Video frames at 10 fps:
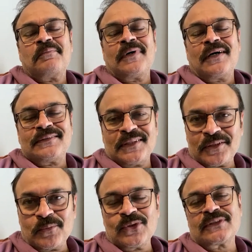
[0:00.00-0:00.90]
మా
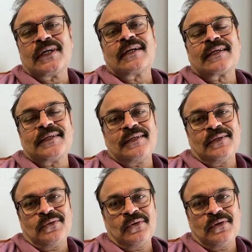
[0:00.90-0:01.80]
చంద్రబోస్ గారికి
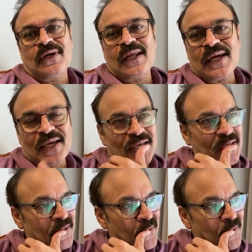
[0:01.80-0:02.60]
అలాగే